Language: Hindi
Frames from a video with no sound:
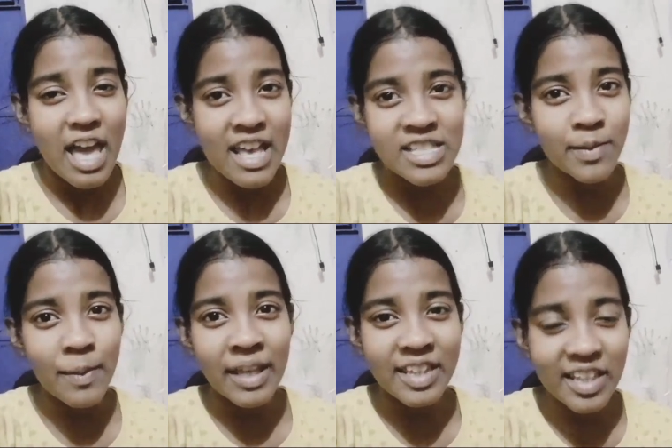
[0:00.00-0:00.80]
ऐसे में
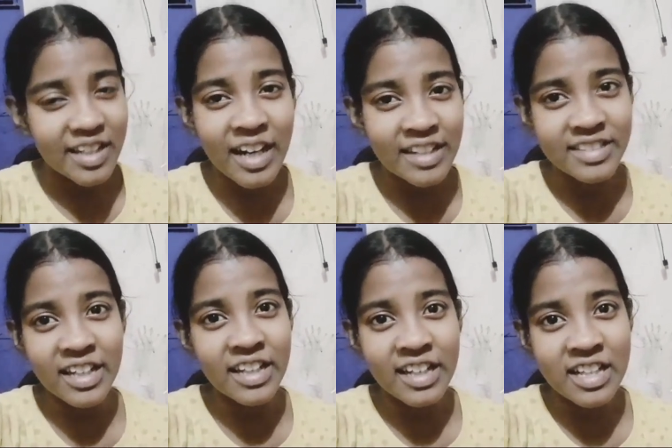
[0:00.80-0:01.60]
ही तीन घंटा
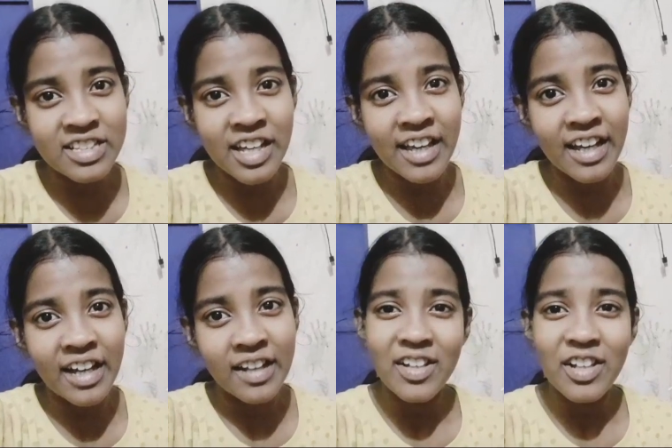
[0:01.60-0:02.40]
निकल जाएगा
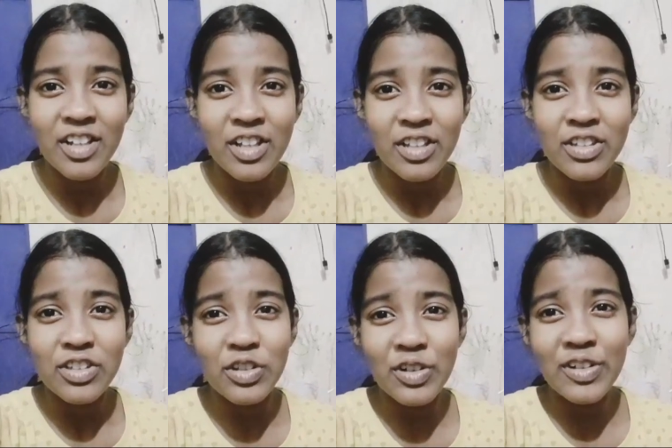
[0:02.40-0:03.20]

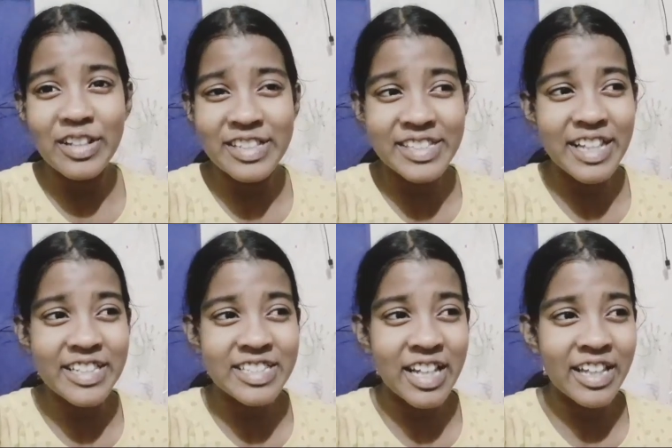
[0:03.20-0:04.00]
तो इससे
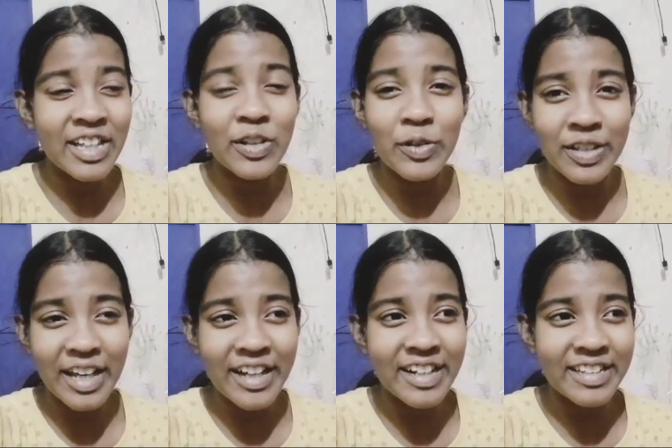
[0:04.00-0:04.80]
अच्छा कि लोग
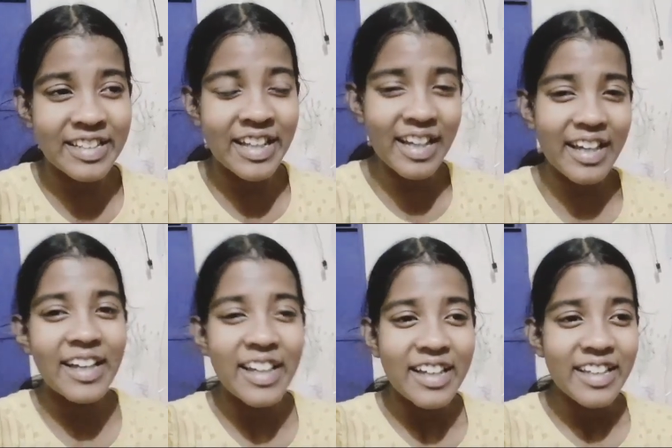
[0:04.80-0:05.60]
क्या करते हैं
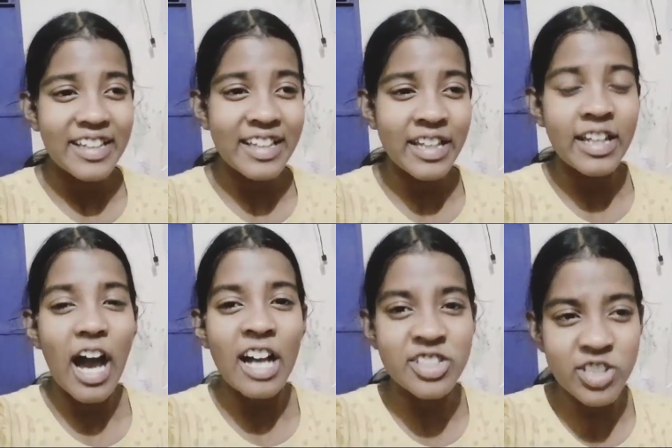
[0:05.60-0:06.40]
कि
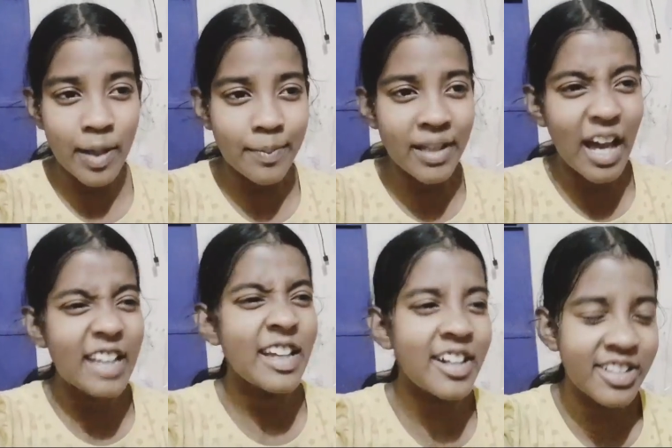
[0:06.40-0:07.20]
आज टाइम नहीं
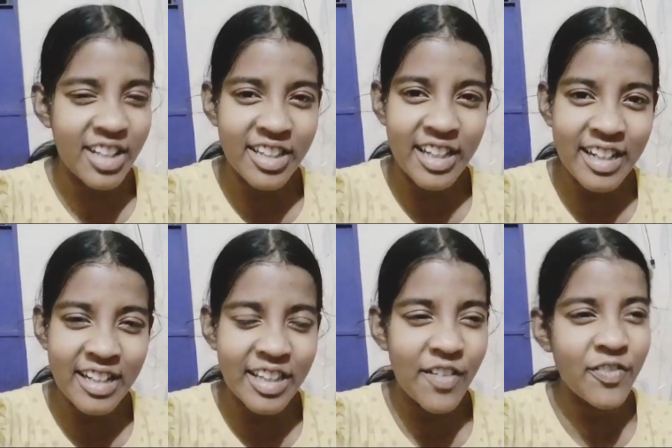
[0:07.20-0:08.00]
आधा घंटा देख
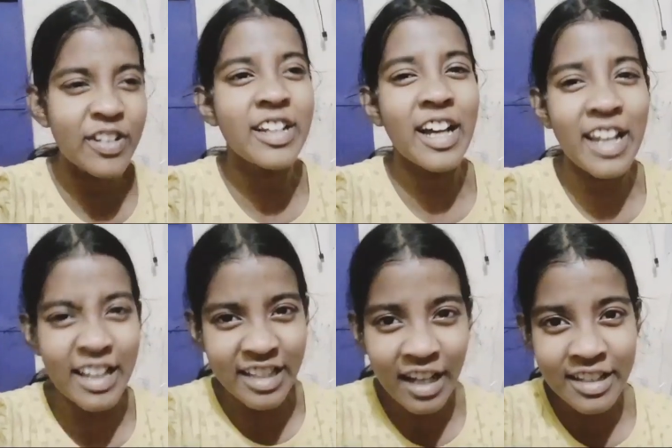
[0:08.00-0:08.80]
लेते हैं फिर कल
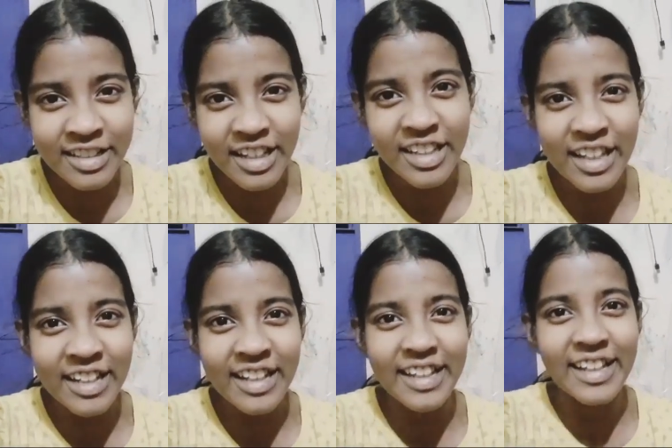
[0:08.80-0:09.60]
आधा घंटा देख
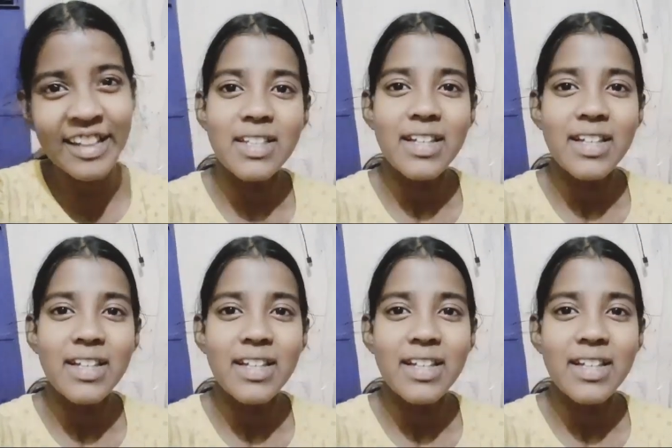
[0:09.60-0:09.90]
लेंगे